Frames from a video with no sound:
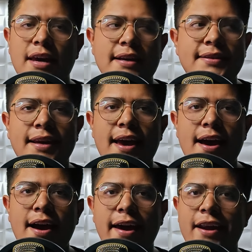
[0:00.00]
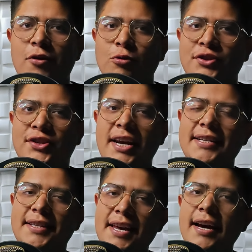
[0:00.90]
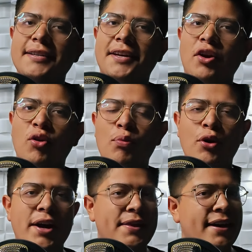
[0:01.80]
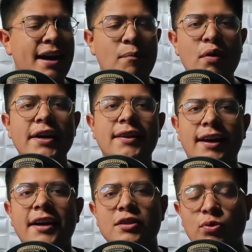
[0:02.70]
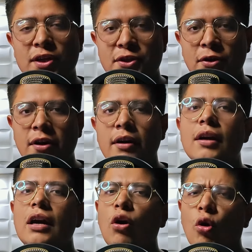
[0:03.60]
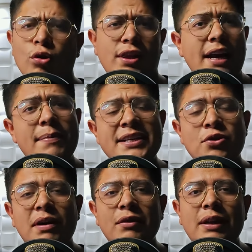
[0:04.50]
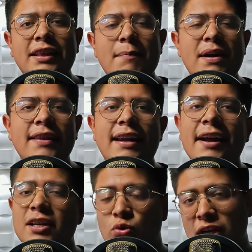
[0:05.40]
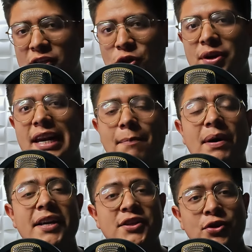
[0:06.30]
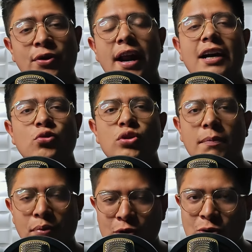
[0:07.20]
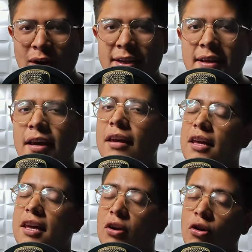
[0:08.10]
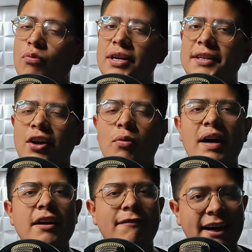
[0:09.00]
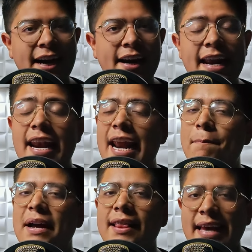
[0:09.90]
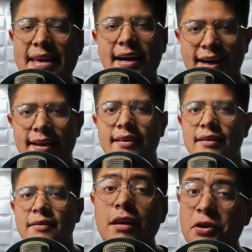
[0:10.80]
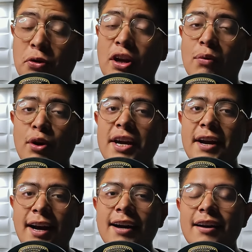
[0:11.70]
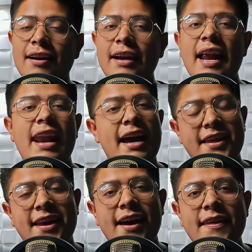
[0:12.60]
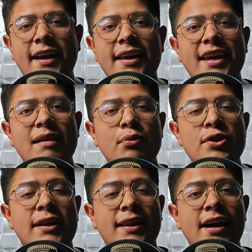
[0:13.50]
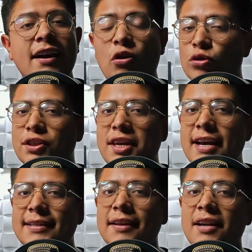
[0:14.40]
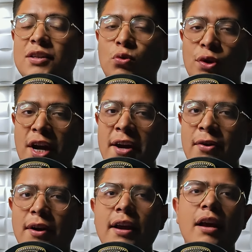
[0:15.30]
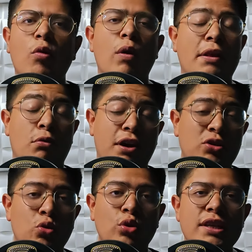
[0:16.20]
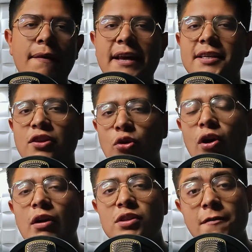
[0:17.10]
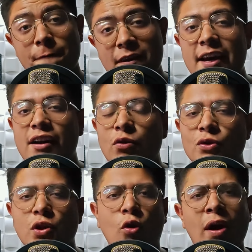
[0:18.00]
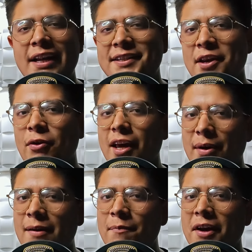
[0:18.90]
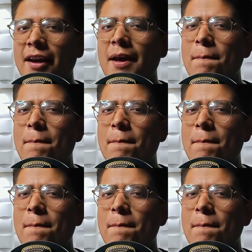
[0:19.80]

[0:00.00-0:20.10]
ya sea en los tres días que hubo entre la muerte y la resurrección, o tal vez tomando el tema de la resurrección y la aparición a sus apóstoles y cómo es que lo va a reflejar en la pantalla grande. no te lo voy a negar, la idea de que quiera proyectar los días que transcurrieron cuando Jesús descendió a los infiernos o al seno de Abraham